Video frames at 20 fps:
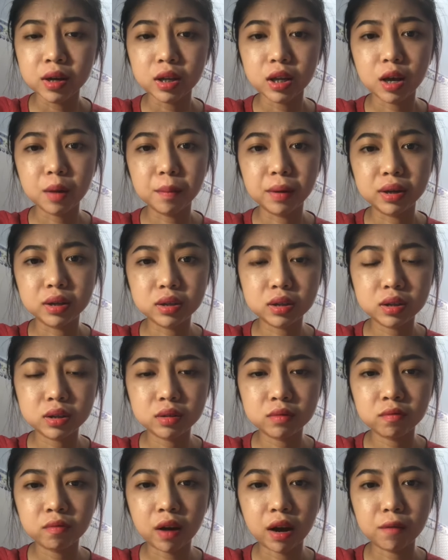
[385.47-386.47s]
thì mình
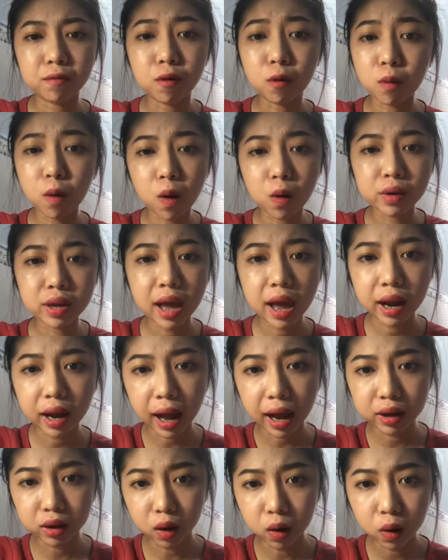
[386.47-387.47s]
phải phục hồi da
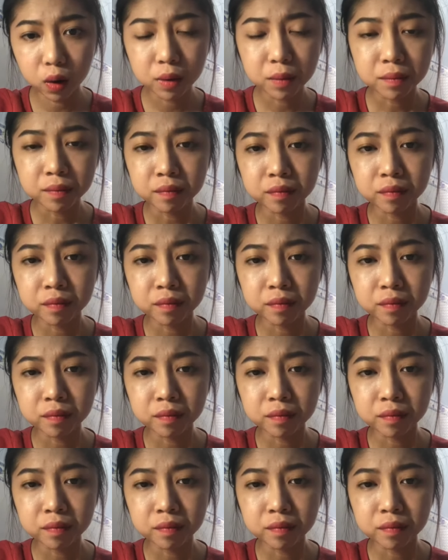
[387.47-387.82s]
lại thôi